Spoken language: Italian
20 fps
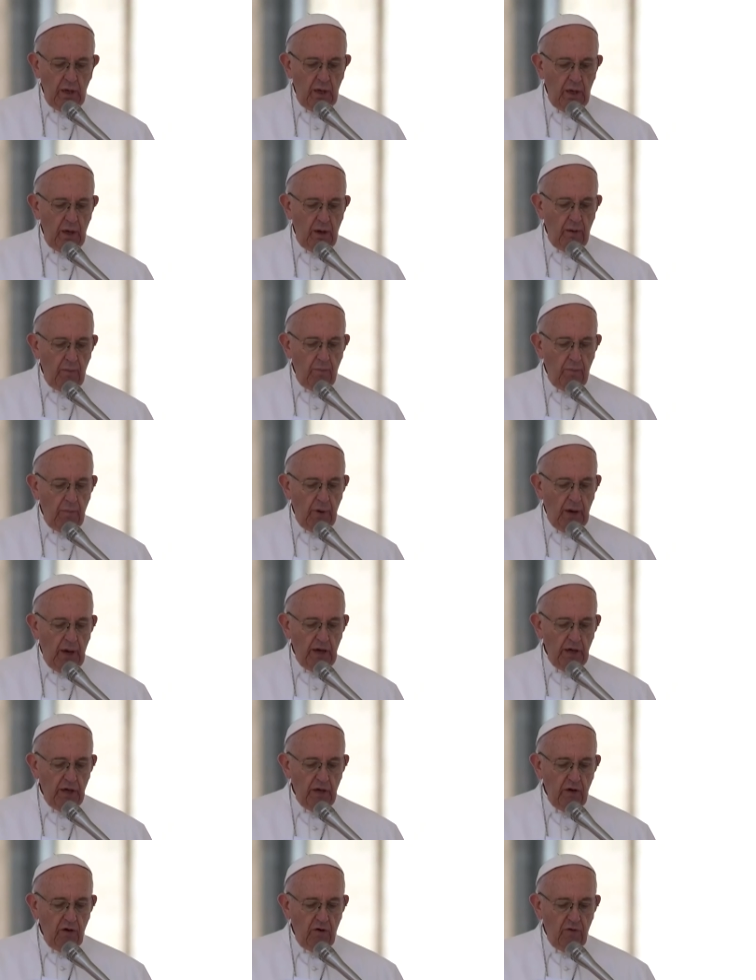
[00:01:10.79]

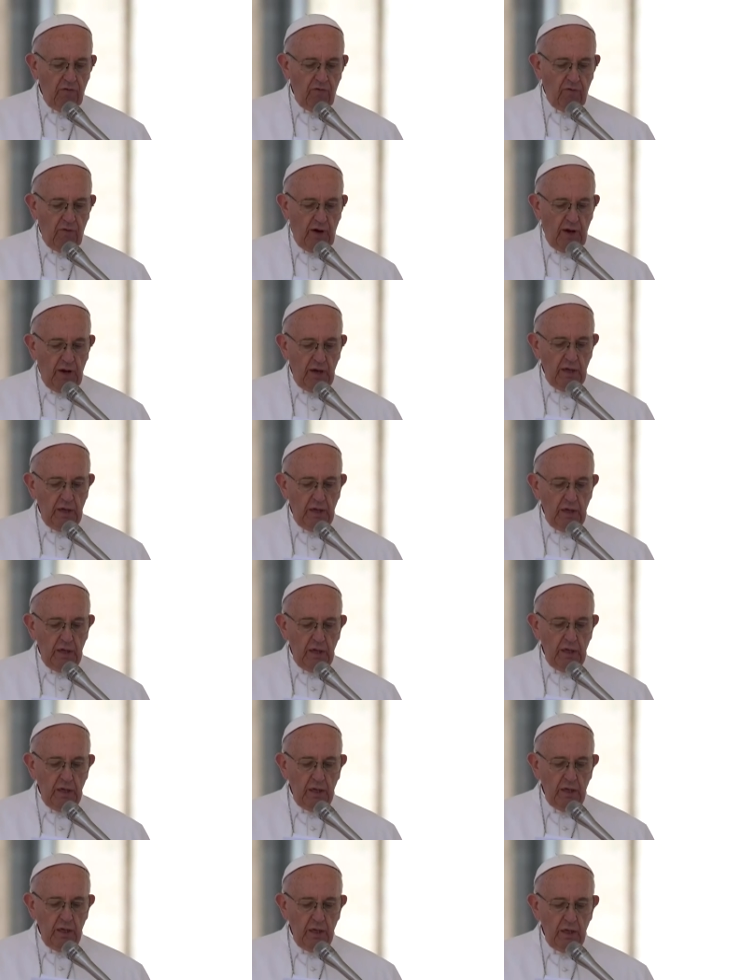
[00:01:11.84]
Mario Fanni
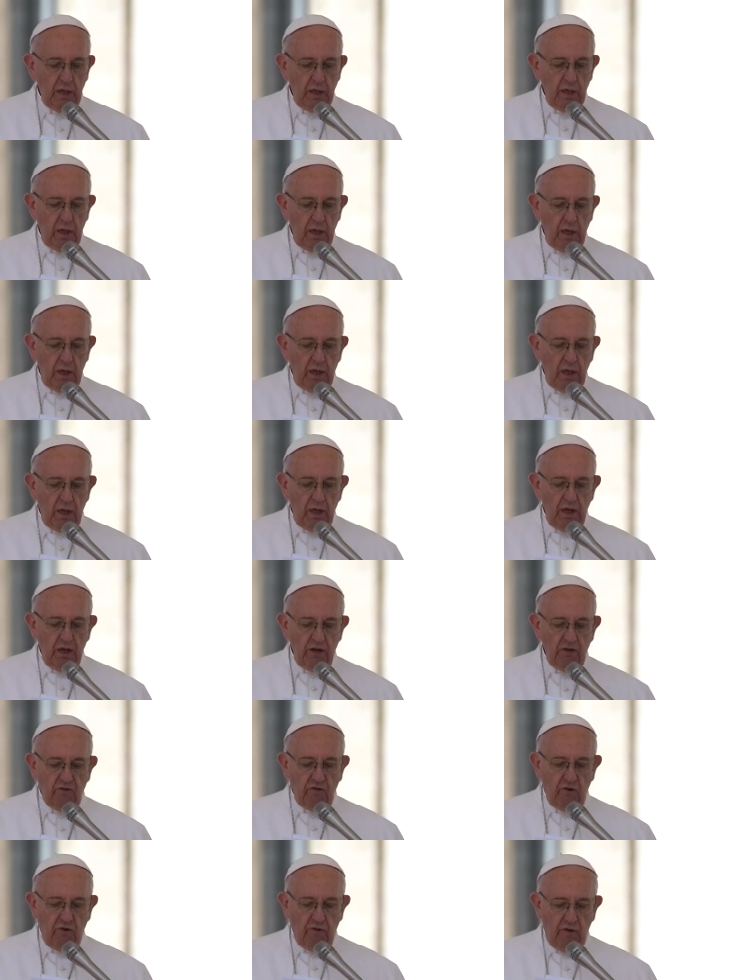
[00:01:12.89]
e
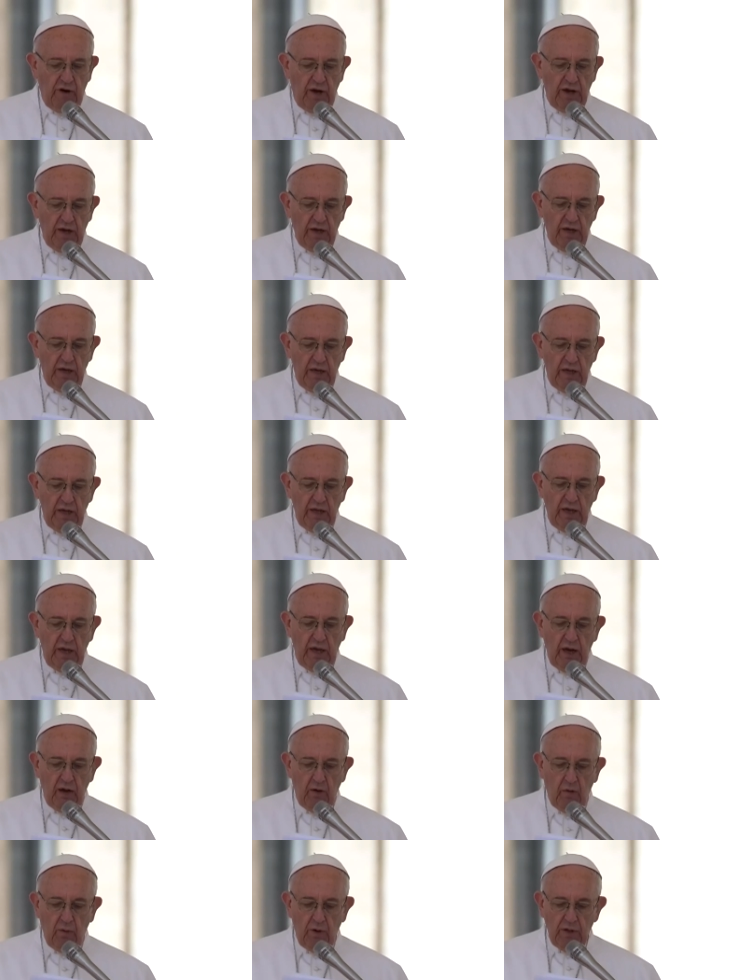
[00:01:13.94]
Giovanni
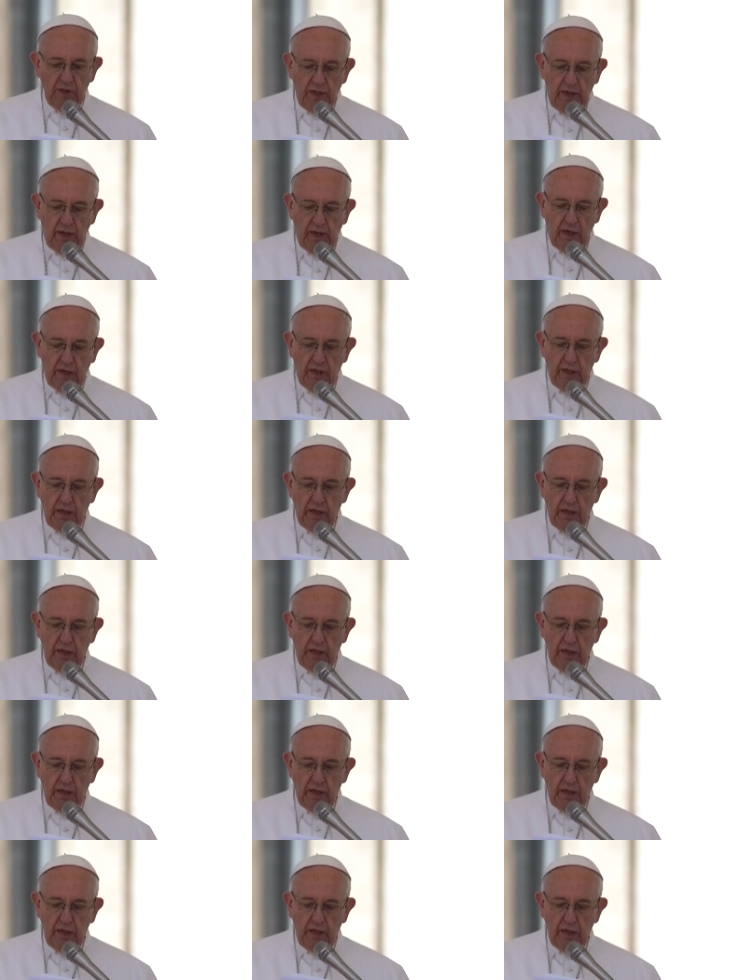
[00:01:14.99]
Acquaderni,